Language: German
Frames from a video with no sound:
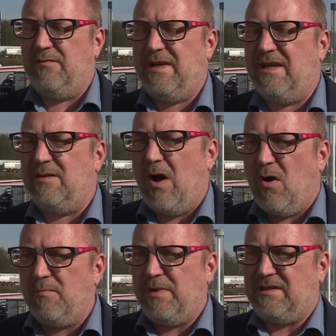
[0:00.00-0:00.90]
Also wir gehen im
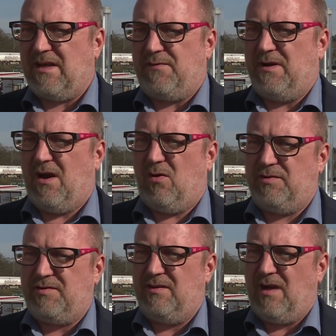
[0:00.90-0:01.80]
Augenblick davon
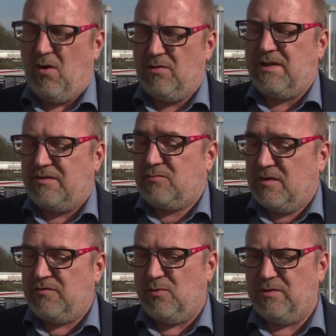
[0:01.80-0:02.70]
aus, auch in der
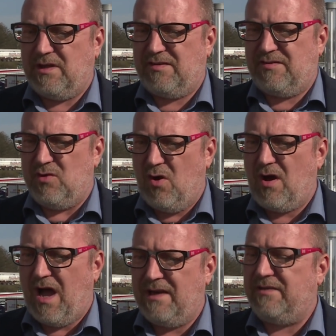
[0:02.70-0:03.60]
Situation, dass
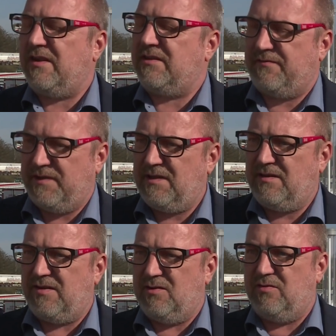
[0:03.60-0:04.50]
noch alle sehr, sehr
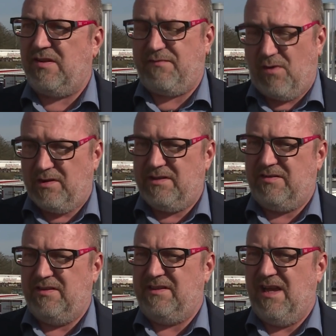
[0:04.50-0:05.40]
friedlich sind und sehr freundlich sind.